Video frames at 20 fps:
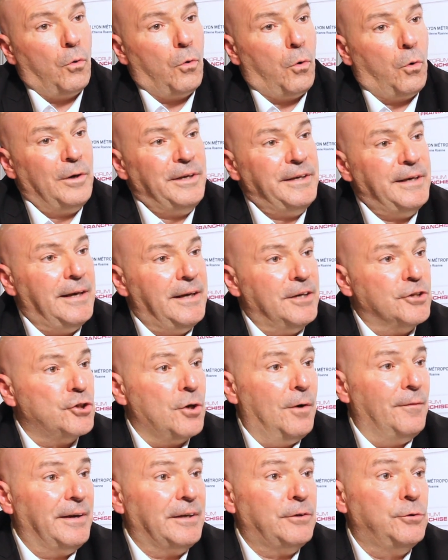on, liait les
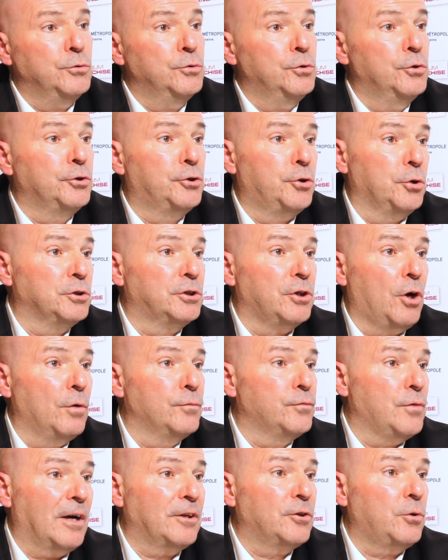gens avec nous deux ans,
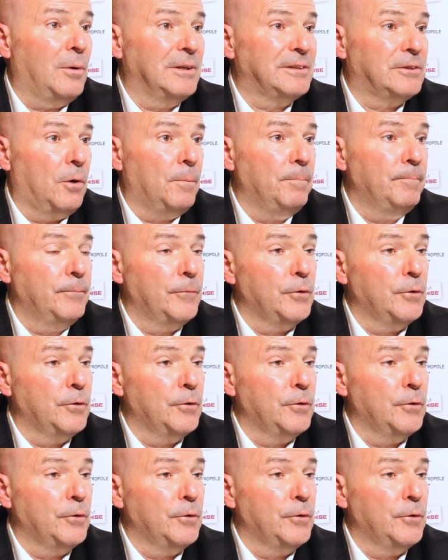voire trois ans.